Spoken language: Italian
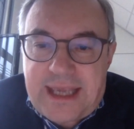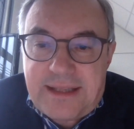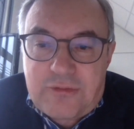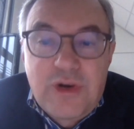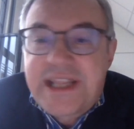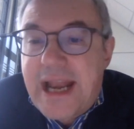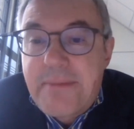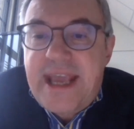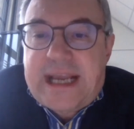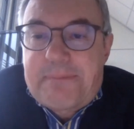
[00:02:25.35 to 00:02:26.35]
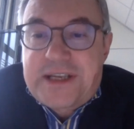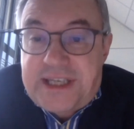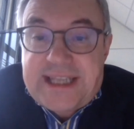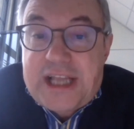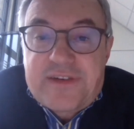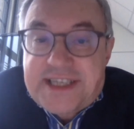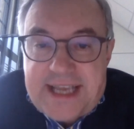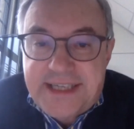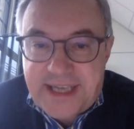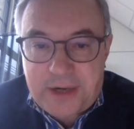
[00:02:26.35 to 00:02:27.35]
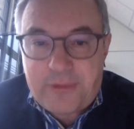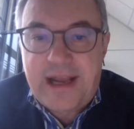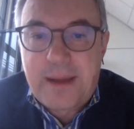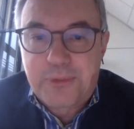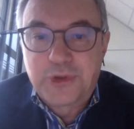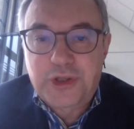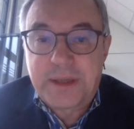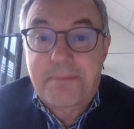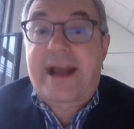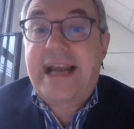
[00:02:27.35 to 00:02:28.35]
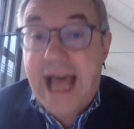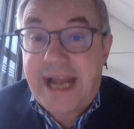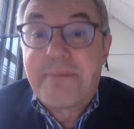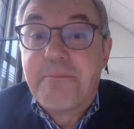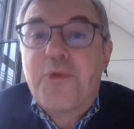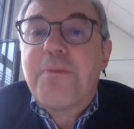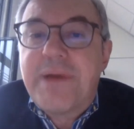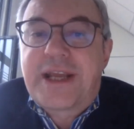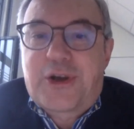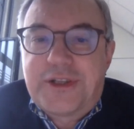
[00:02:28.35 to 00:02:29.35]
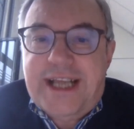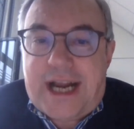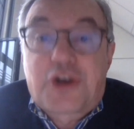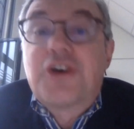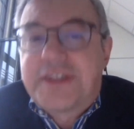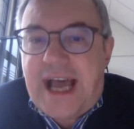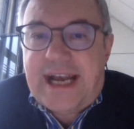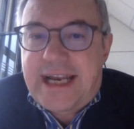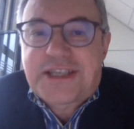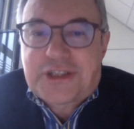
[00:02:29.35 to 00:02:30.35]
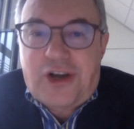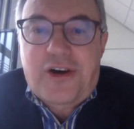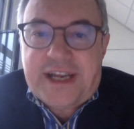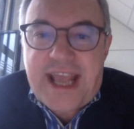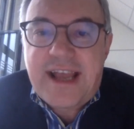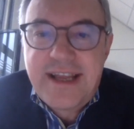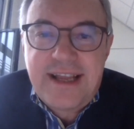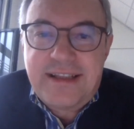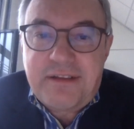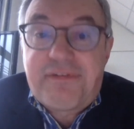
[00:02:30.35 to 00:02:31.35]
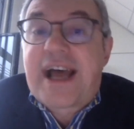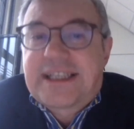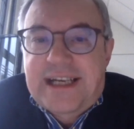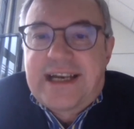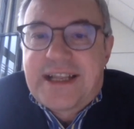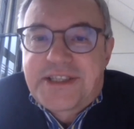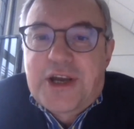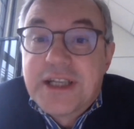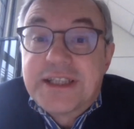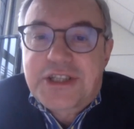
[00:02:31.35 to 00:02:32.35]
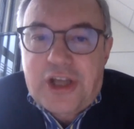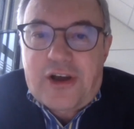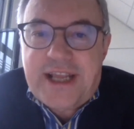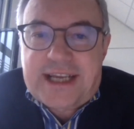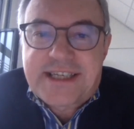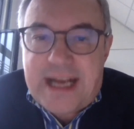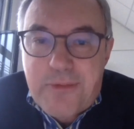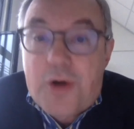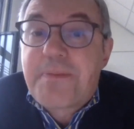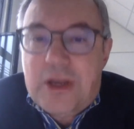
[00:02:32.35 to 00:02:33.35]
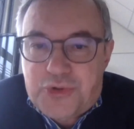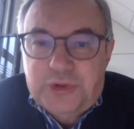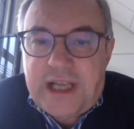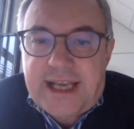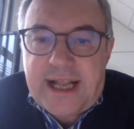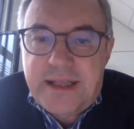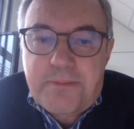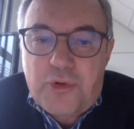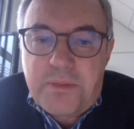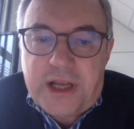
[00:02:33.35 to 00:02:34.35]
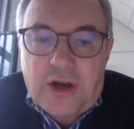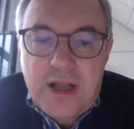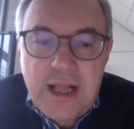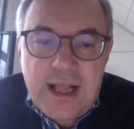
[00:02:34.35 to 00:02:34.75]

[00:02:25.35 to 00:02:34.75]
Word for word: che una delle mie capacità dovesse essere quella appunto di parlare in pubblico, di raccontare la storia, di fare delle lezioni di storia che sarebbero piaciute al grande pubblico.